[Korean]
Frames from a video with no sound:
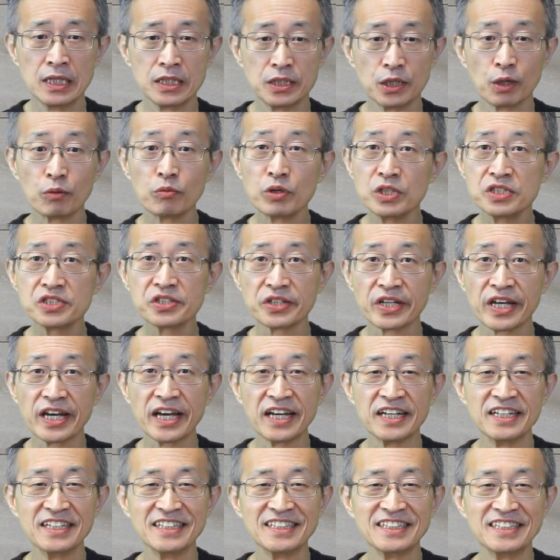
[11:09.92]

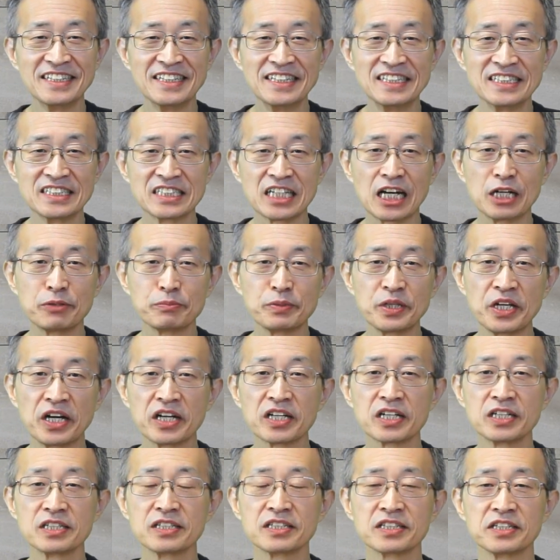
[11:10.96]
영원전에 삼위
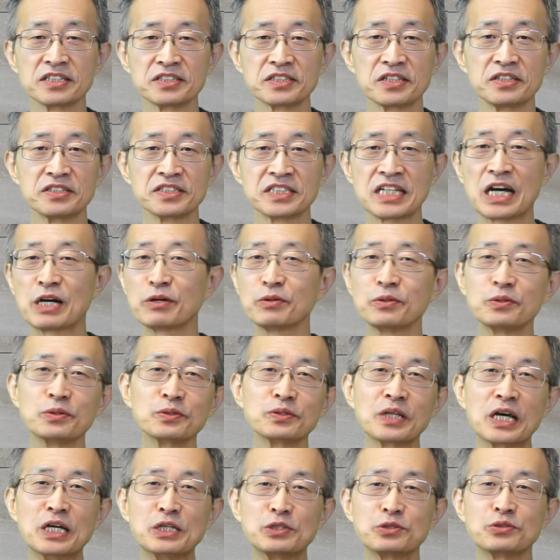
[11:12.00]
하나님께서
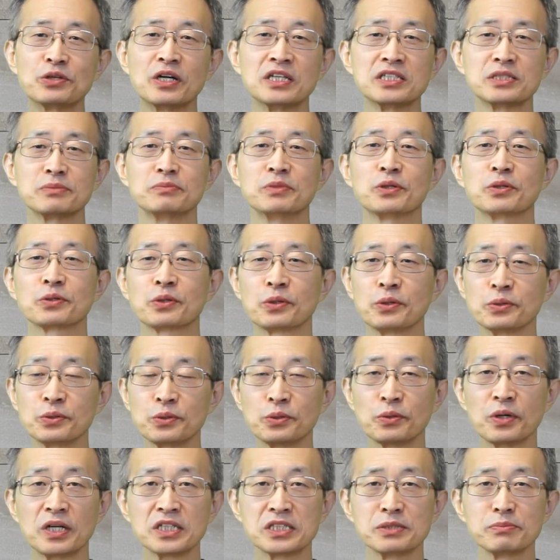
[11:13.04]
상호 내주하시며
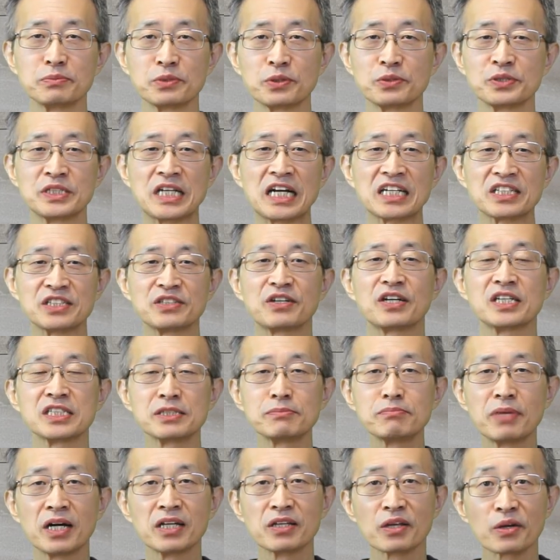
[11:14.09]
교통하심으로
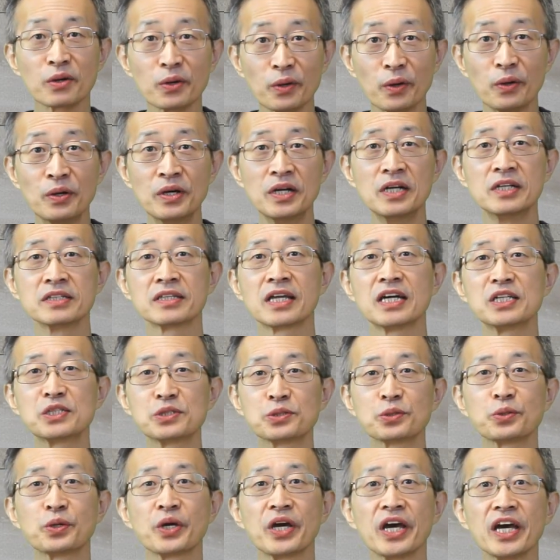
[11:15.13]
작정하신 바대로
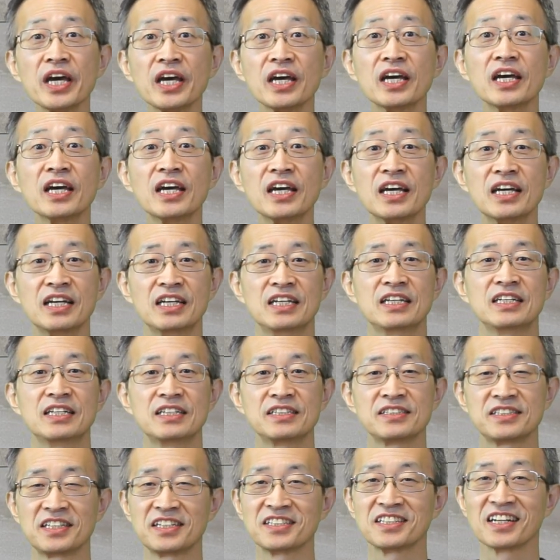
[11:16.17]
태초에
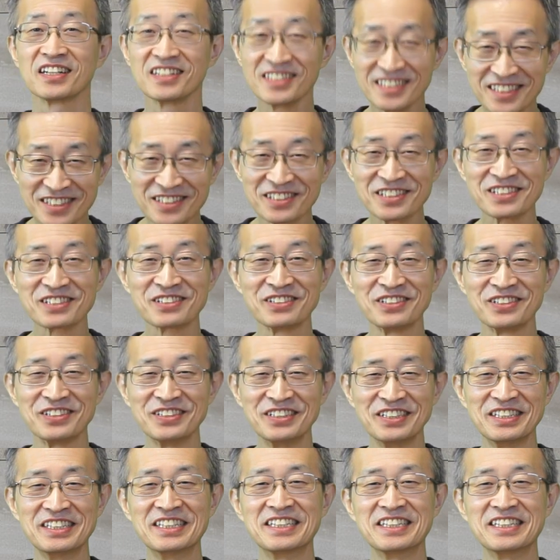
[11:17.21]
세상을 지으시고